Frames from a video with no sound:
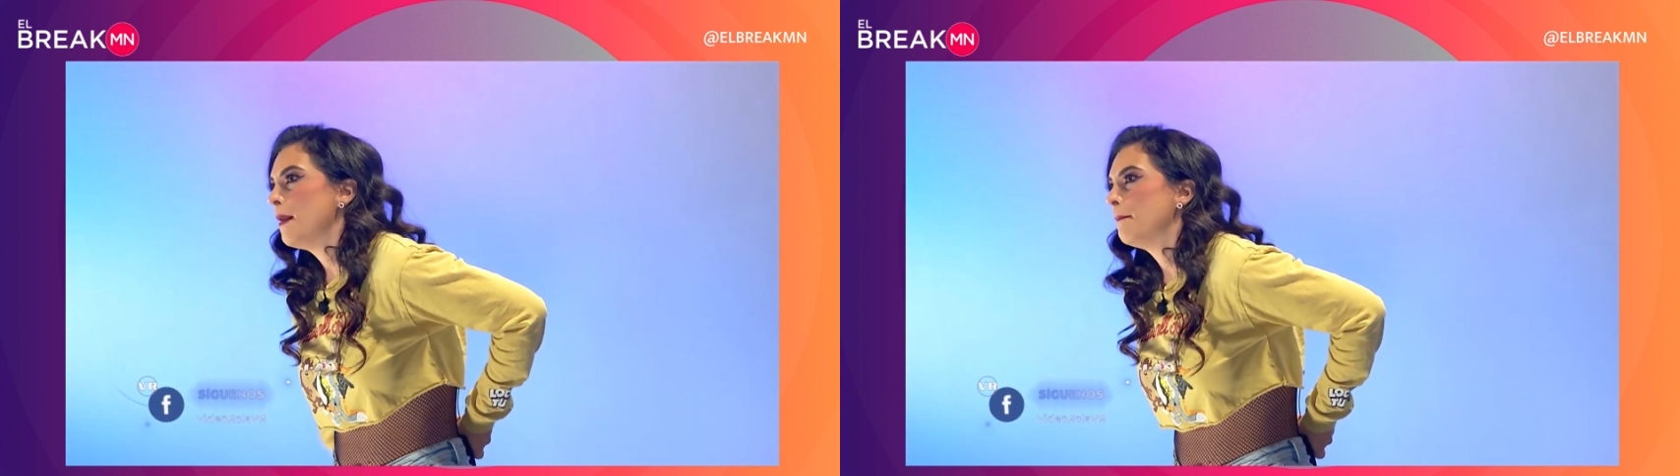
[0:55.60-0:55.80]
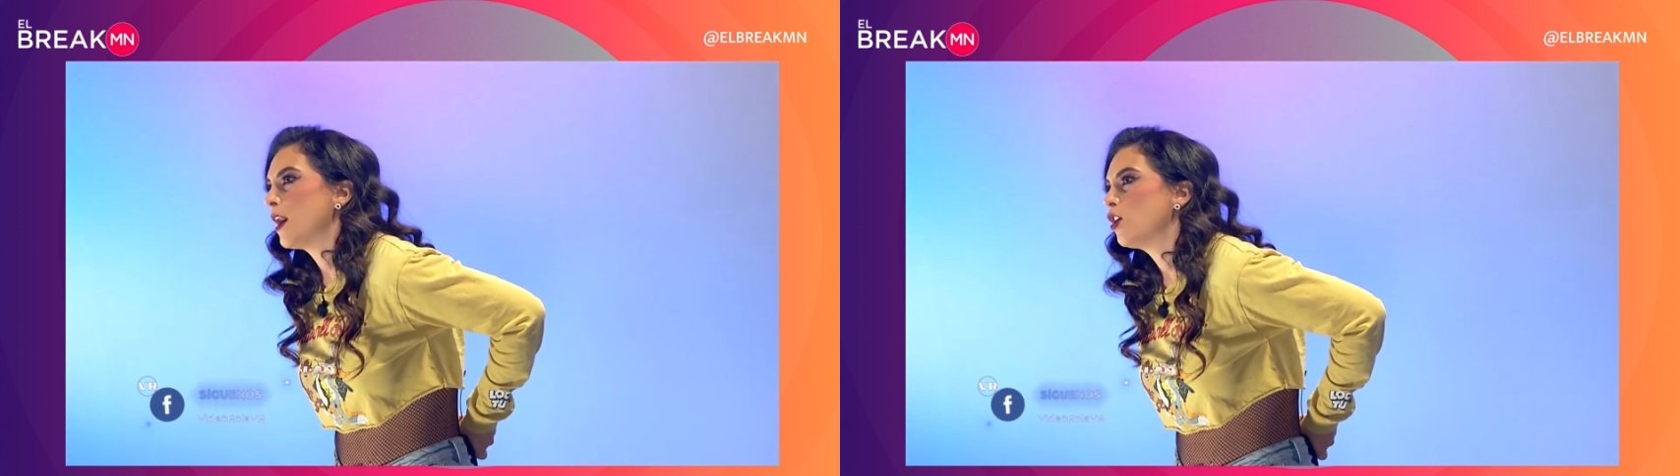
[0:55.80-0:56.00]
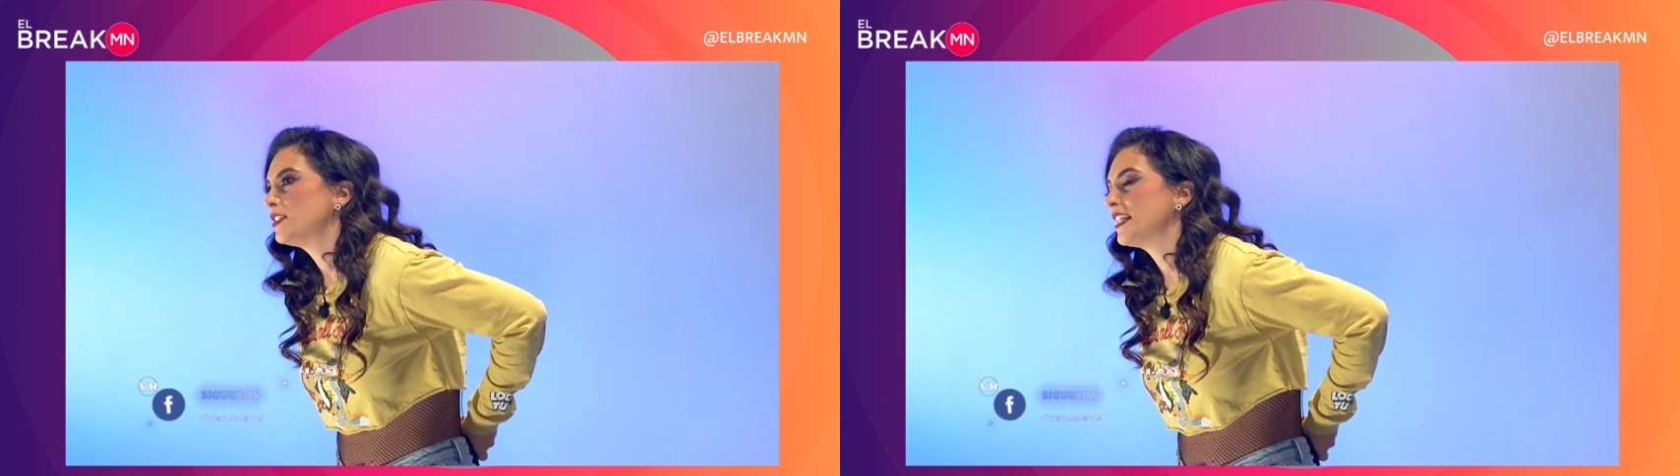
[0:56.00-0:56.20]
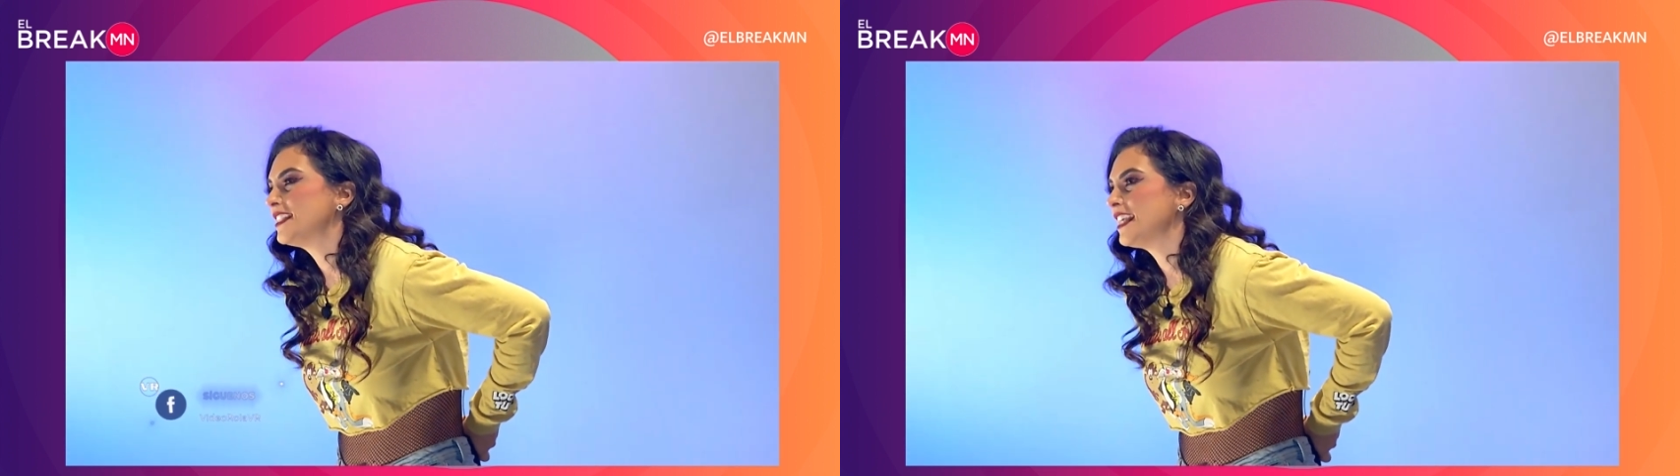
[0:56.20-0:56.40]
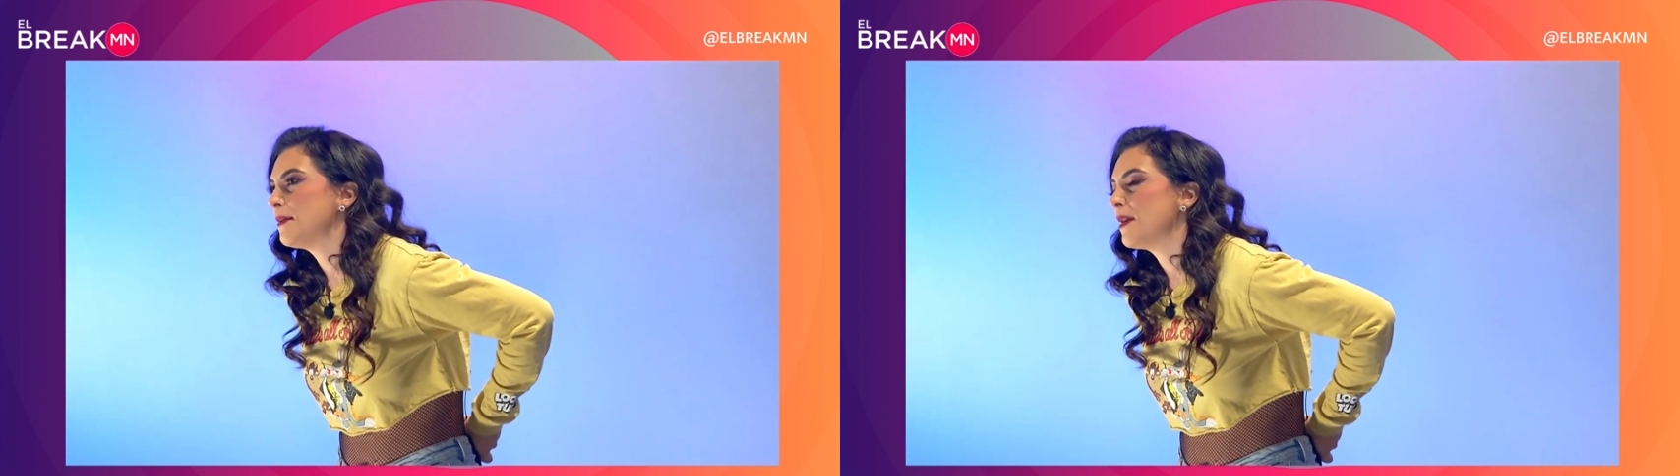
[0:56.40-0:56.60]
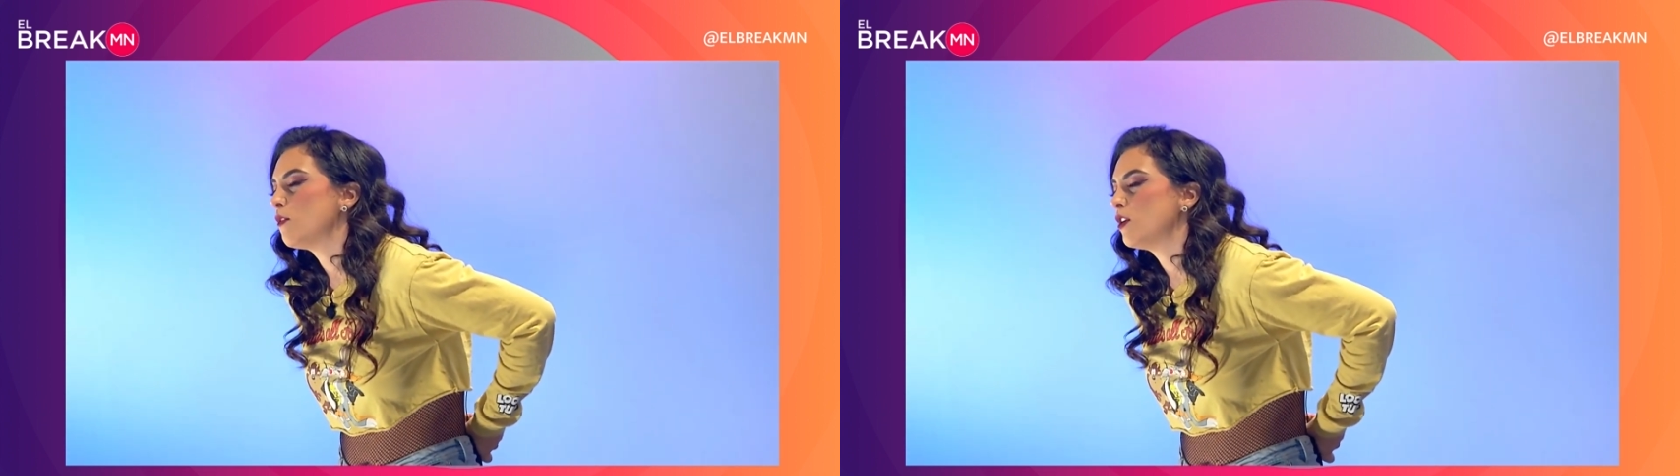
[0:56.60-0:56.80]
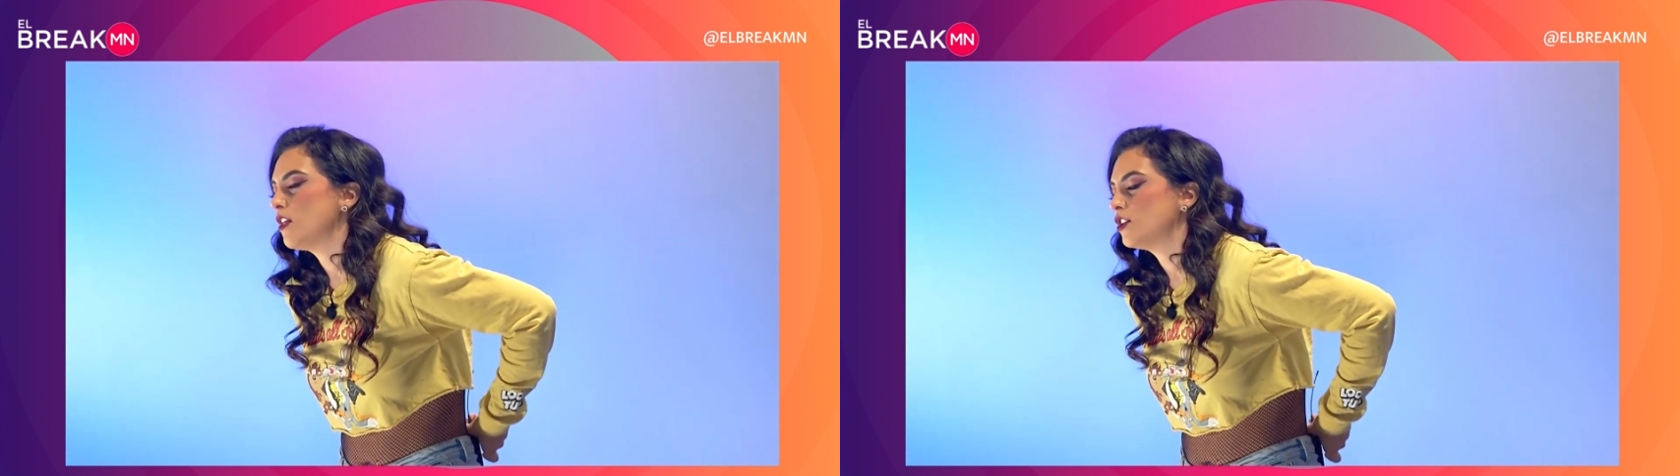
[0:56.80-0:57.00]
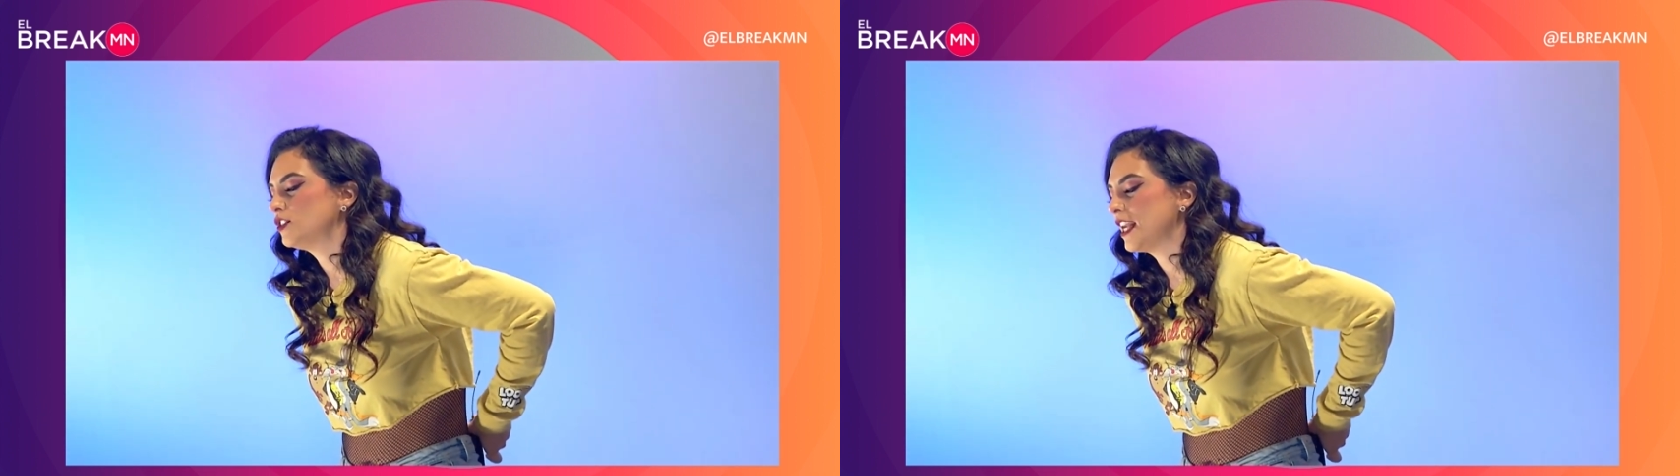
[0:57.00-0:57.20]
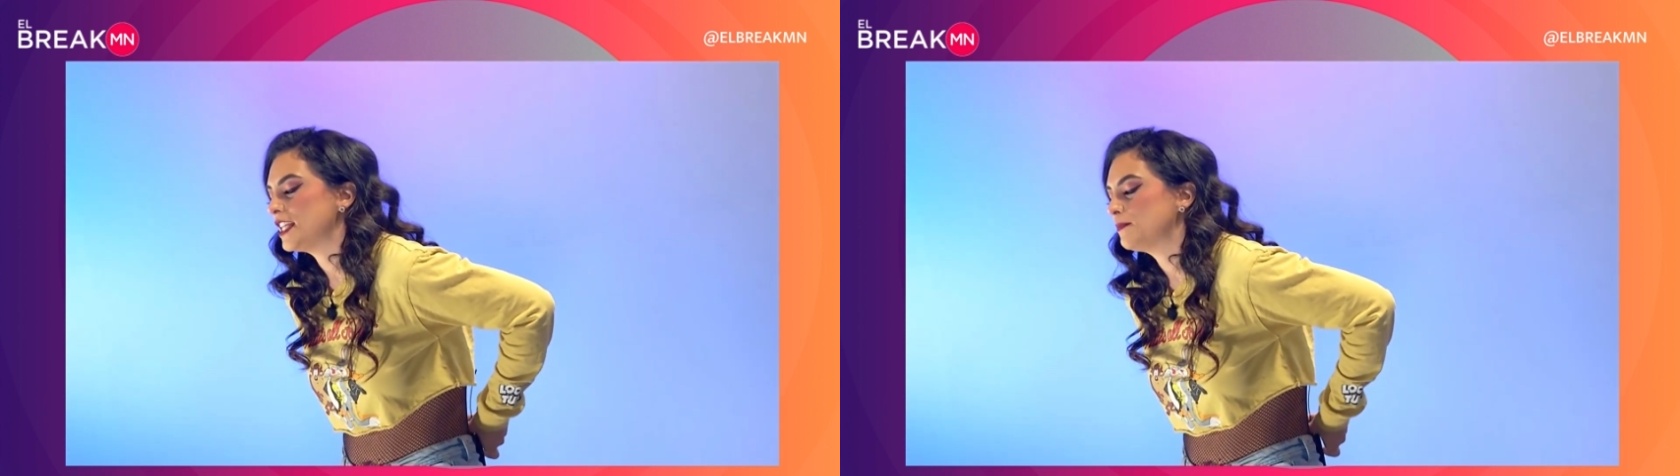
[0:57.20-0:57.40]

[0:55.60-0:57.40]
Mejor sí, sí, dime uno, dos, tres,